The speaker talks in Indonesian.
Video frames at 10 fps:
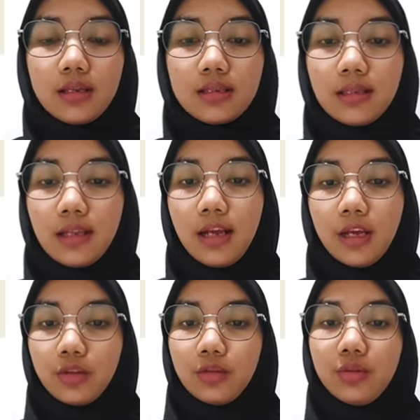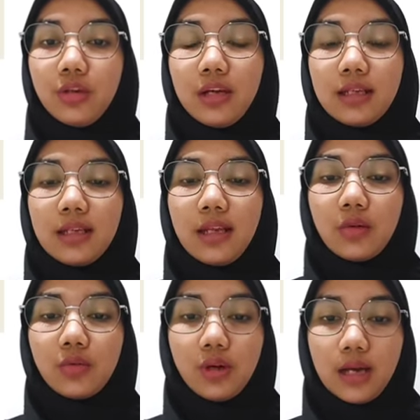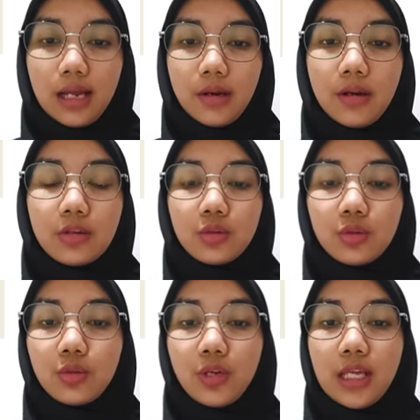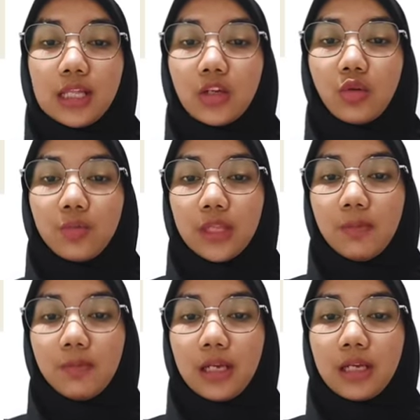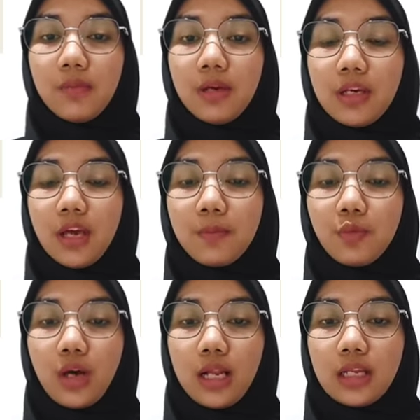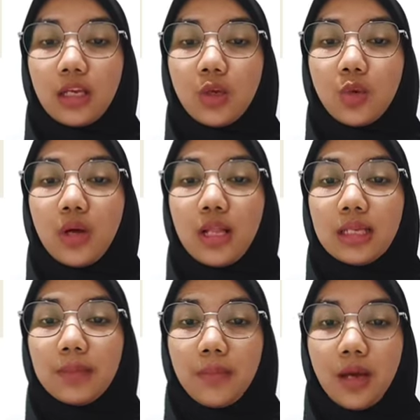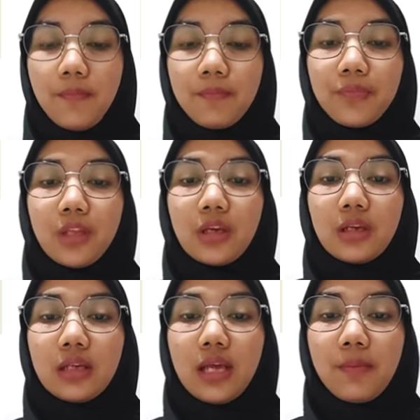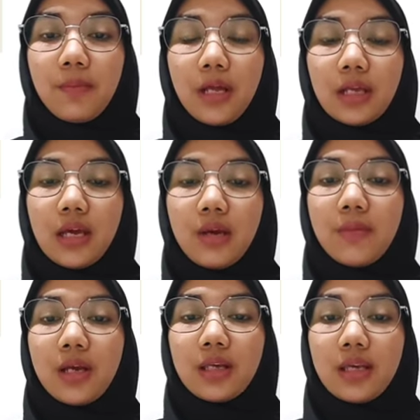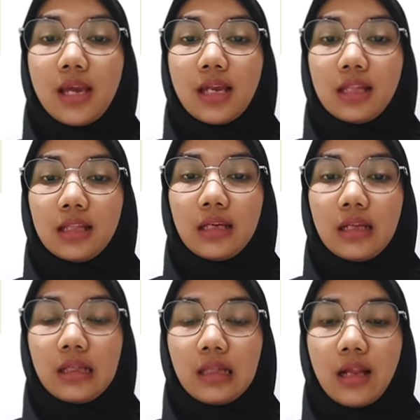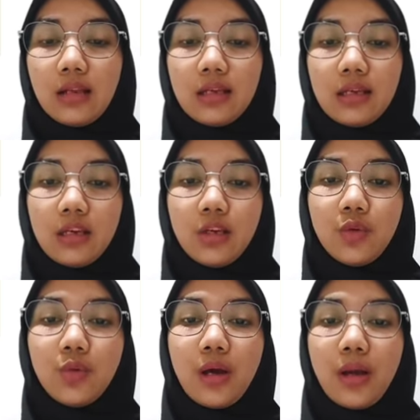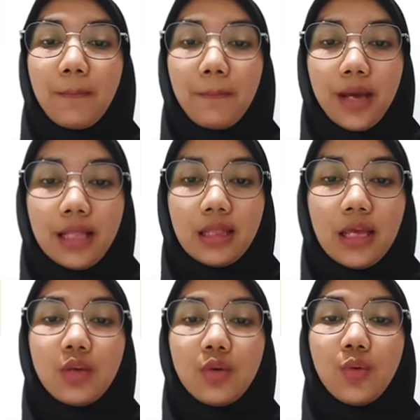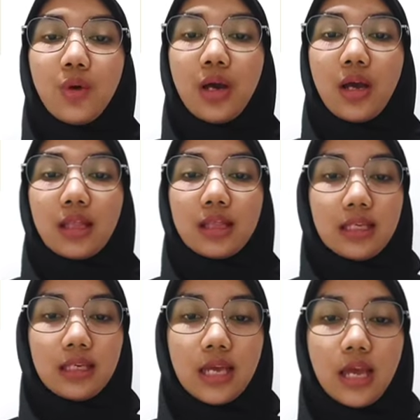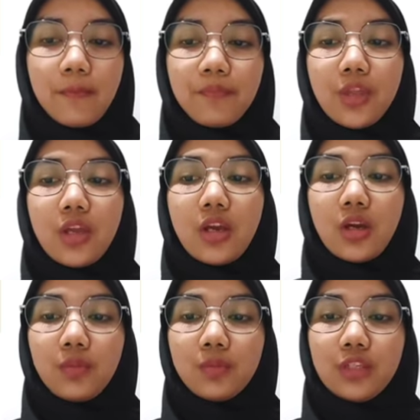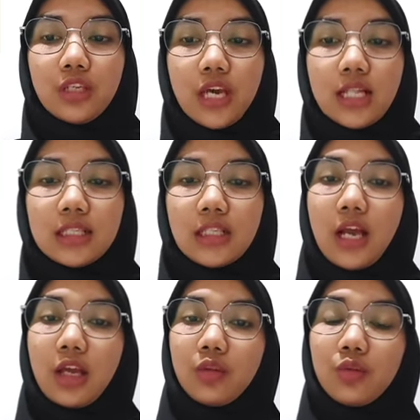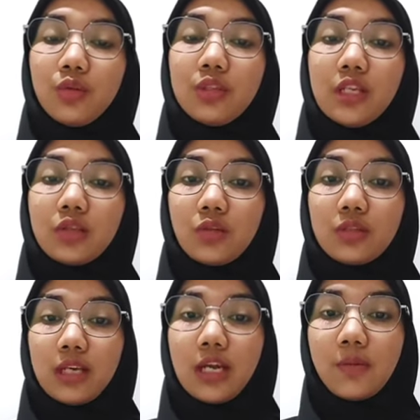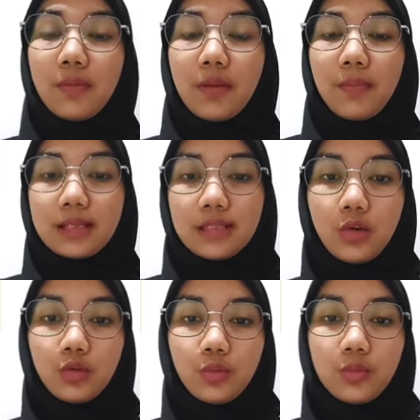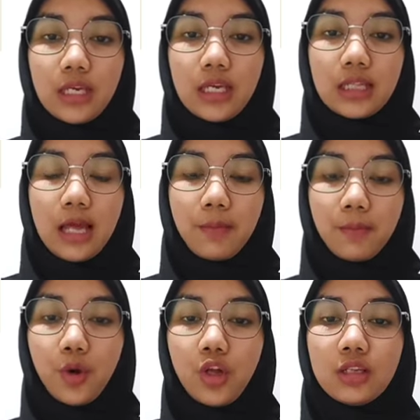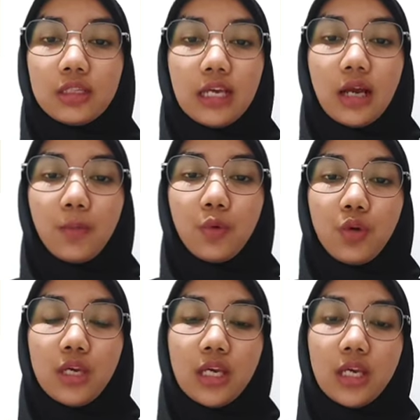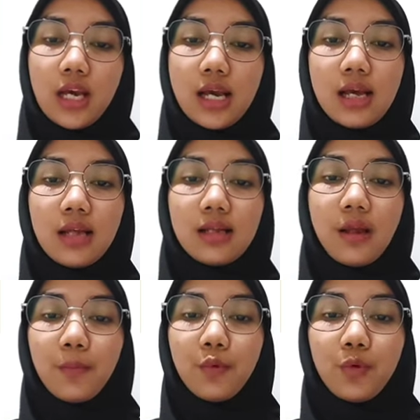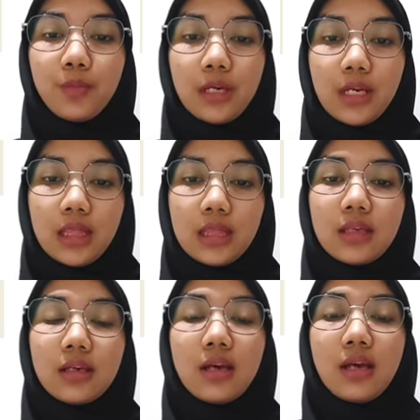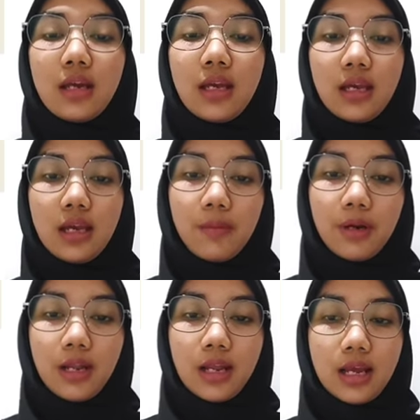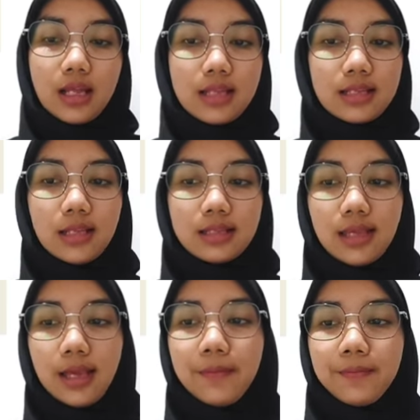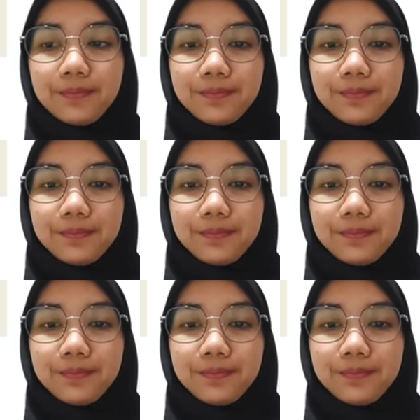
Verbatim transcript: Setelah itu, dilakukan suturing interruptik pada bagian bukal gigi 25, dan pada bagian interdental gigi 24 dan 23. Kemudian setelah itu diinstruksikan kepada pasien untuk menggigit tampon 30 hingga 60 menit hingga perdarahannya selesai.